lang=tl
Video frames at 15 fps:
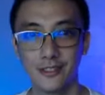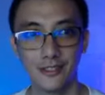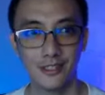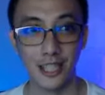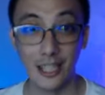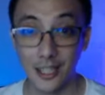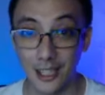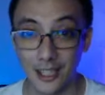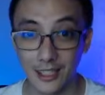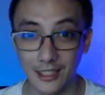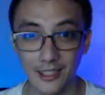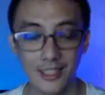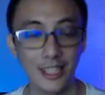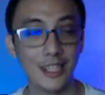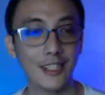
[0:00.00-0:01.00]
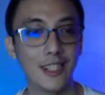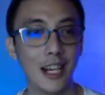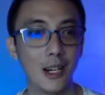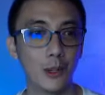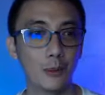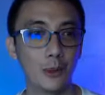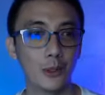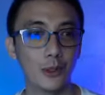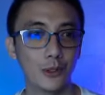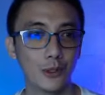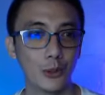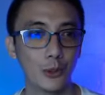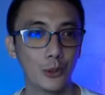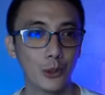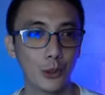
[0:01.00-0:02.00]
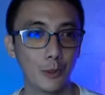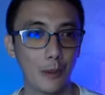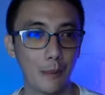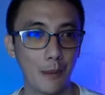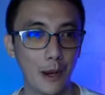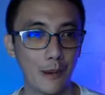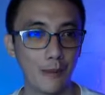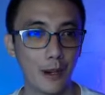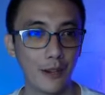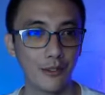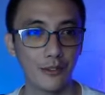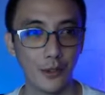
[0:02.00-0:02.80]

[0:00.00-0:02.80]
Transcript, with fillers: Talagang sinadya ko po to to prepare my